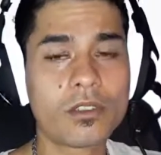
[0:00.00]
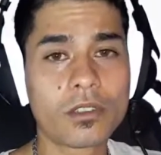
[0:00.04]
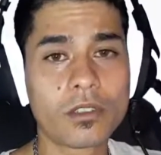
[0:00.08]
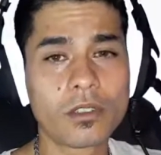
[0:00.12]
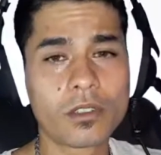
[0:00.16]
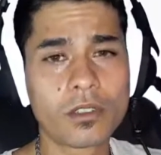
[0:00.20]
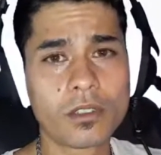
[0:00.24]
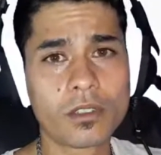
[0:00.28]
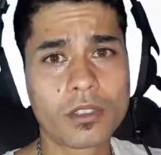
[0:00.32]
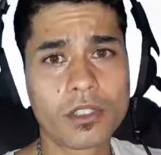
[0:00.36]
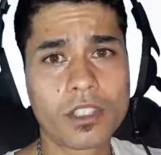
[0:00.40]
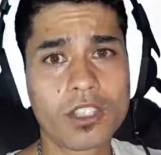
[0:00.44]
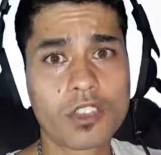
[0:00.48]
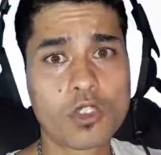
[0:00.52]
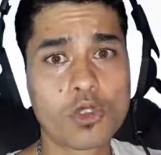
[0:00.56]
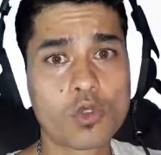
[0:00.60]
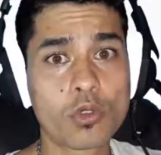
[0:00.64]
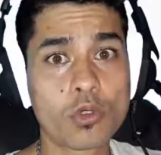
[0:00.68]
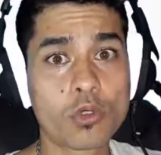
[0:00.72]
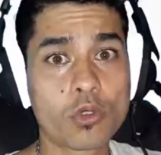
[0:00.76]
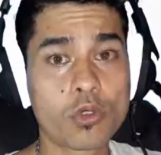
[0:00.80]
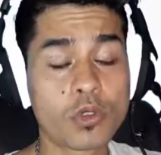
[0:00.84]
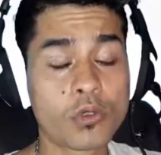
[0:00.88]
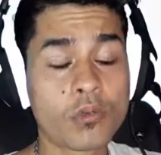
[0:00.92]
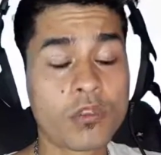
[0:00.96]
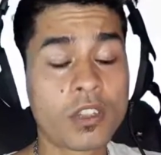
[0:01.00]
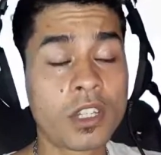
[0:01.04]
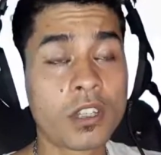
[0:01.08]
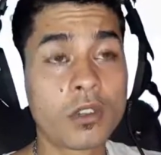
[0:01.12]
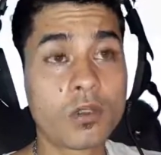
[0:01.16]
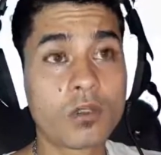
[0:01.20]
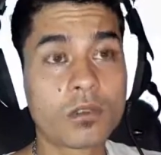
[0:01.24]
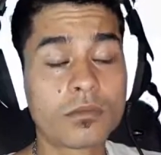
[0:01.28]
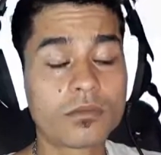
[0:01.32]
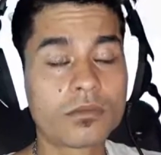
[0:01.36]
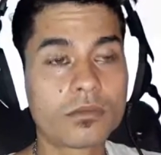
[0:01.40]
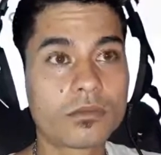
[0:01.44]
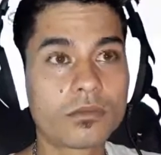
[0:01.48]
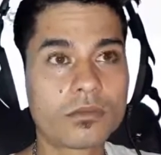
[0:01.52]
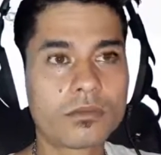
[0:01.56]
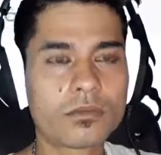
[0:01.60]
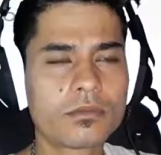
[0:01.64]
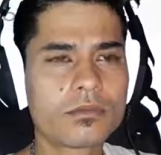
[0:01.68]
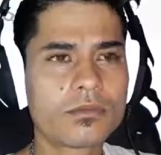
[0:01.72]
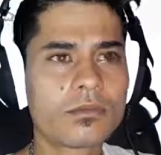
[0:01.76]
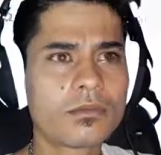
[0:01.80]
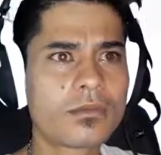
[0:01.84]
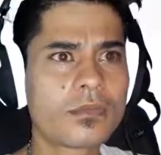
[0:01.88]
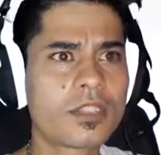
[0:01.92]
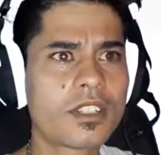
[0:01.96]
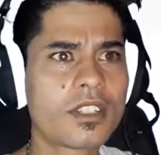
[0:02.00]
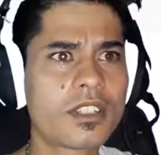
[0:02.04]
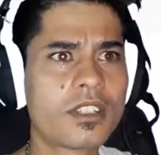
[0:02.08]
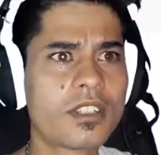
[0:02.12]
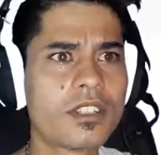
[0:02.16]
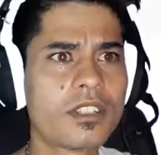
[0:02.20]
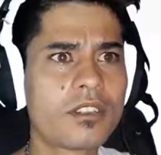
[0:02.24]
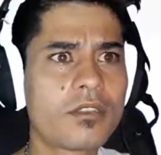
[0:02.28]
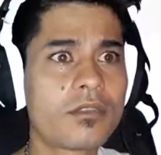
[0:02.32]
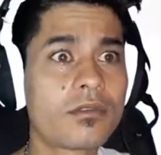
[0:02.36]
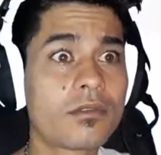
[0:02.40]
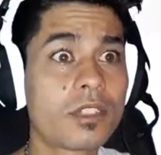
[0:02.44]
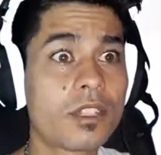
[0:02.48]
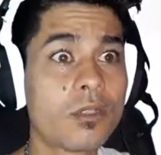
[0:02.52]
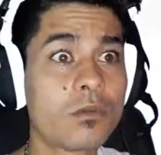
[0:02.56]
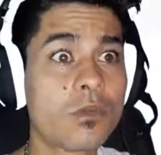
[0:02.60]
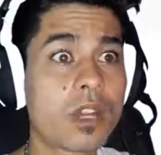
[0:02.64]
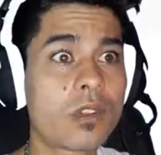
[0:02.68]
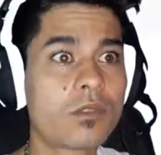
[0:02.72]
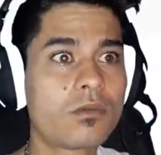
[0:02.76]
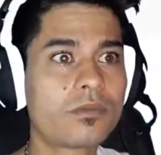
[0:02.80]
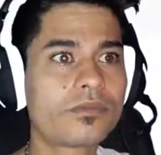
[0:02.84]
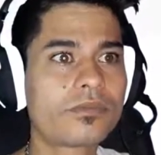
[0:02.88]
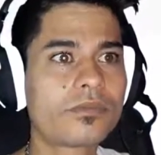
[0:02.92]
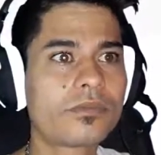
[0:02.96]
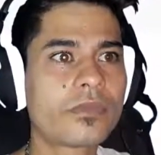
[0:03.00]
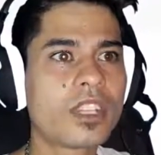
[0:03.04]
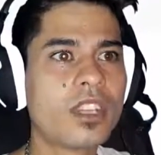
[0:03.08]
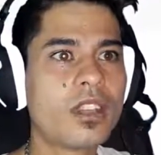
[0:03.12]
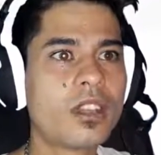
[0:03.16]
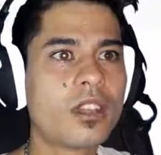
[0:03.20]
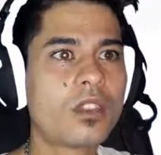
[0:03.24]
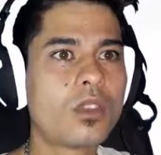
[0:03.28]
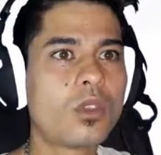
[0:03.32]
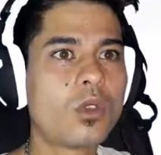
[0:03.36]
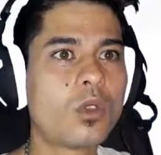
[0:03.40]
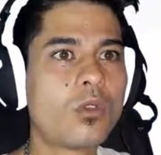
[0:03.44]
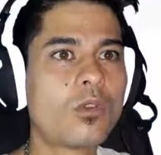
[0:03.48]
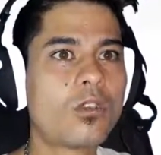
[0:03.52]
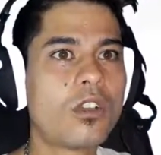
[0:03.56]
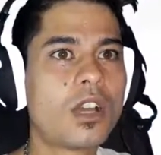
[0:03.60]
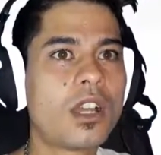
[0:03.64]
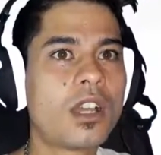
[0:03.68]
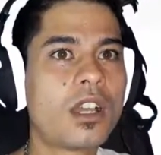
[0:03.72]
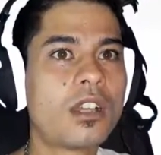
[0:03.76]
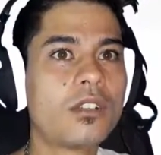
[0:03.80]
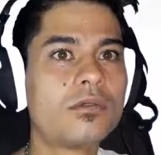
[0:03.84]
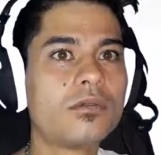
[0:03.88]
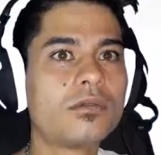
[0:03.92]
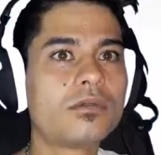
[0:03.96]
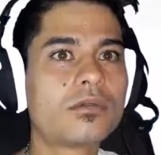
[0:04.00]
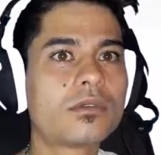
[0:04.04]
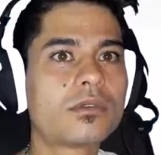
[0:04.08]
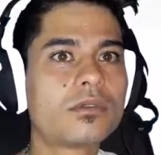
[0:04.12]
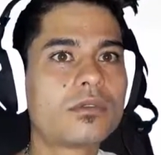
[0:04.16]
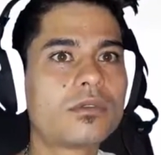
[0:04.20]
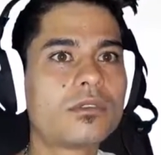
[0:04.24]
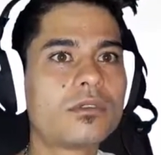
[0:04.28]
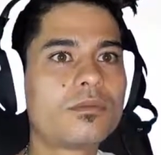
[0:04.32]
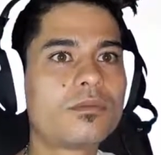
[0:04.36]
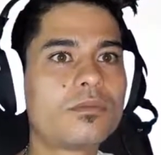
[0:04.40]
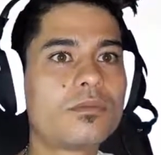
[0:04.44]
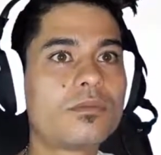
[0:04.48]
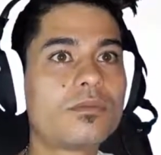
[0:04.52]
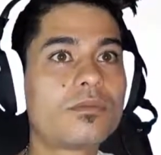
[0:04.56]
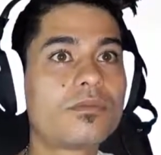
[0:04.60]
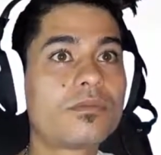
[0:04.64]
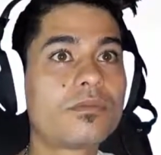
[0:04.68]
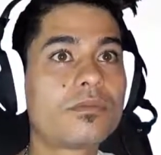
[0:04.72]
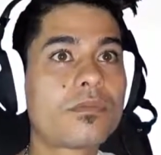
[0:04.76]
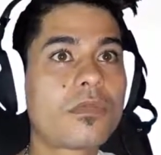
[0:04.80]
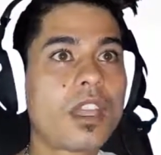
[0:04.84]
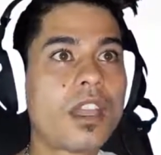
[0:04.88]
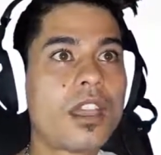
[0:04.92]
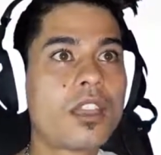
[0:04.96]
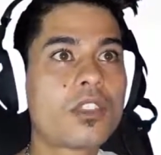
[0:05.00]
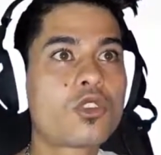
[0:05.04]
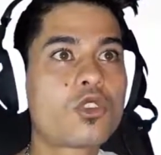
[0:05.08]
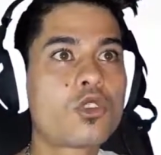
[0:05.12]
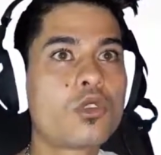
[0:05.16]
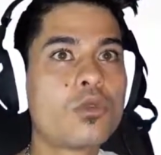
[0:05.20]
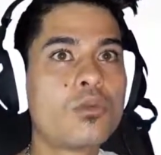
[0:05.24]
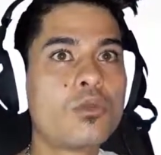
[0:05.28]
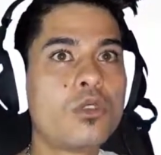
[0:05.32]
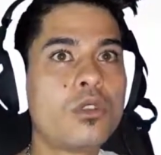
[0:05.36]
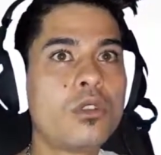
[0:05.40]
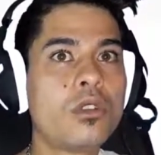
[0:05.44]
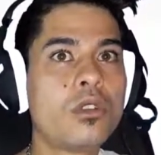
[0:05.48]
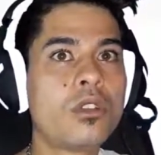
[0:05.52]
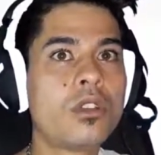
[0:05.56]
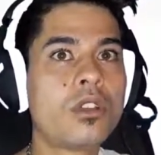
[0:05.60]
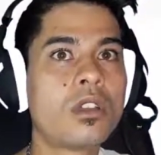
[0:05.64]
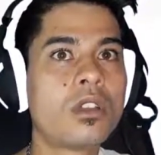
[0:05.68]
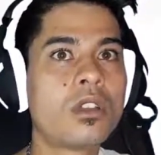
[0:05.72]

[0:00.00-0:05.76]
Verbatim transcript: euh, qui joue aux jeux vidéo. C'est waouh. Donc voilà, accumule,